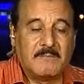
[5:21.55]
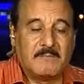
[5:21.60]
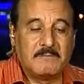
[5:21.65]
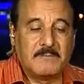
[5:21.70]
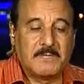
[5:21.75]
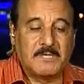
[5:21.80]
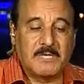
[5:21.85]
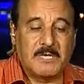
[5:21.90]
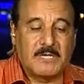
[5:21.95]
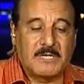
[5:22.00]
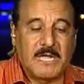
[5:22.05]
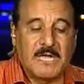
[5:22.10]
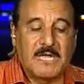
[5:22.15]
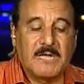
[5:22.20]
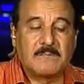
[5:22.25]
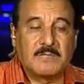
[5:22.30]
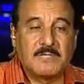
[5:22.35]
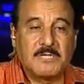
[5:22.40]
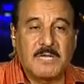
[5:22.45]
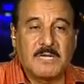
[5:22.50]
مش
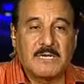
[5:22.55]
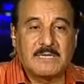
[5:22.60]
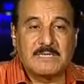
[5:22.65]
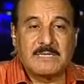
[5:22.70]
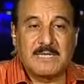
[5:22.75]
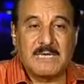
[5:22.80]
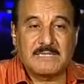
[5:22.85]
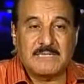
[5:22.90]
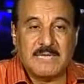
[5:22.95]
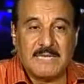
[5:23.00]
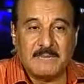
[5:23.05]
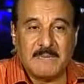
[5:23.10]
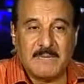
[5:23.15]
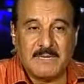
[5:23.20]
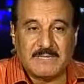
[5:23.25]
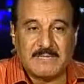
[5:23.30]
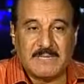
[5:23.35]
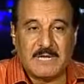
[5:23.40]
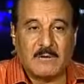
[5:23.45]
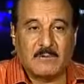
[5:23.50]
التغيير مش تغيير سياسات
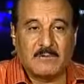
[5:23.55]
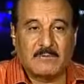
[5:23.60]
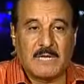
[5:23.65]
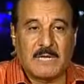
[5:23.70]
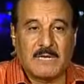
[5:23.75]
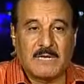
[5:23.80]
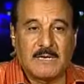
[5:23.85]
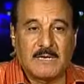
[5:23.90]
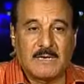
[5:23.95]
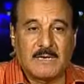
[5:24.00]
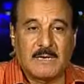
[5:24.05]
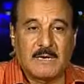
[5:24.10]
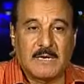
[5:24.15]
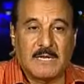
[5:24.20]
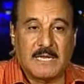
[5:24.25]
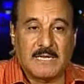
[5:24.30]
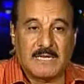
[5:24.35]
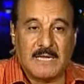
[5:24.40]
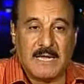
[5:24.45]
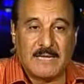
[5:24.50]
بس او تغيير
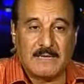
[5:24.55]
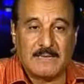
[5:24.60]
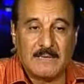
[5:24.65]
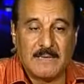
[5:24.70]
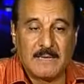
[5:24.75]
قيادات